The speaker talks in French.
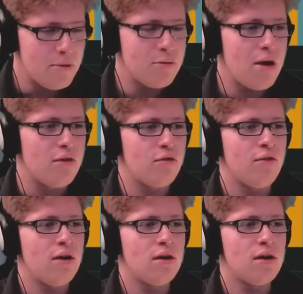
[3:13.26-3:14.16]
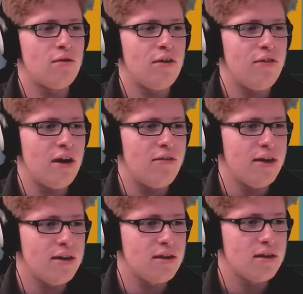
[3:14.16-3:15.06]
Mais c'est pas grave, on va, faire
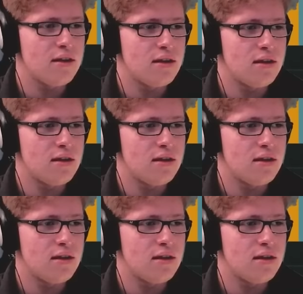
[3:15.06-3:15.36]
avec.